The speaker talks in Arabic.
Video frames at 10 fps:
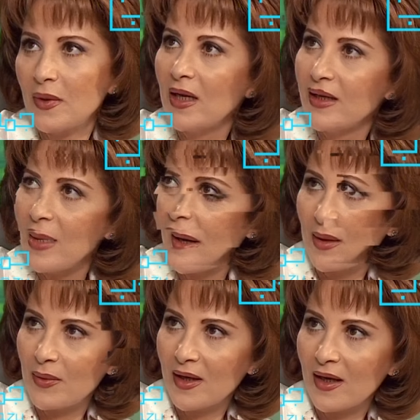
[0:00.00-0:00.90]
من الجامعه
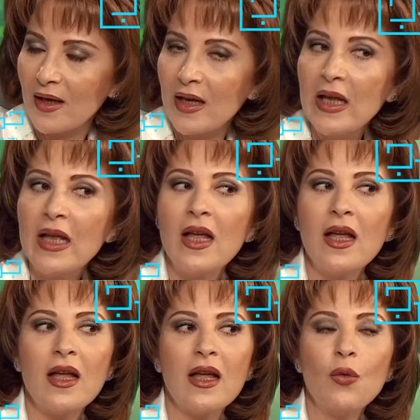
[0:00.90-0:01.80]
الامريكيه
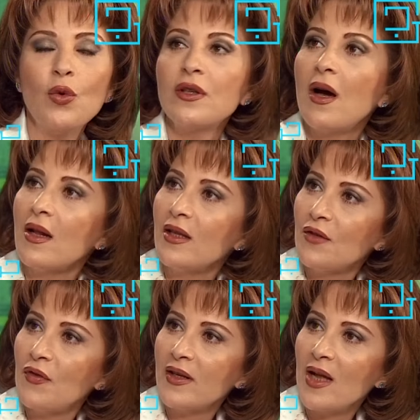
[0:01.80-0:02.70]
آه
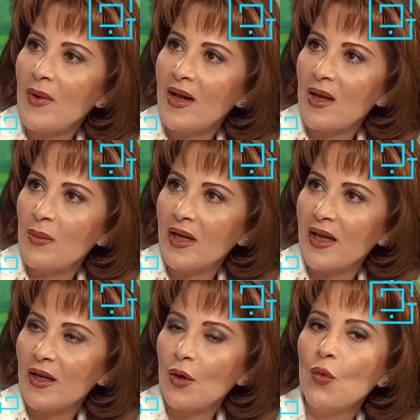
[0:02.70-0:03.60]
واتعرضت في الجامعه
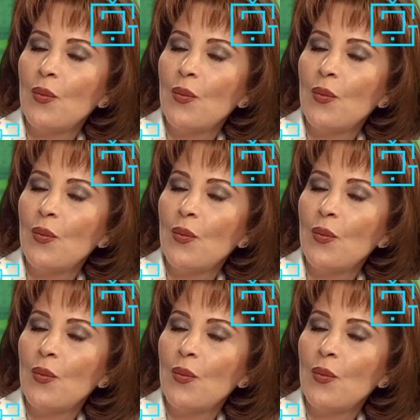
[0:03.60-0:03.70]
الامريكيه مم.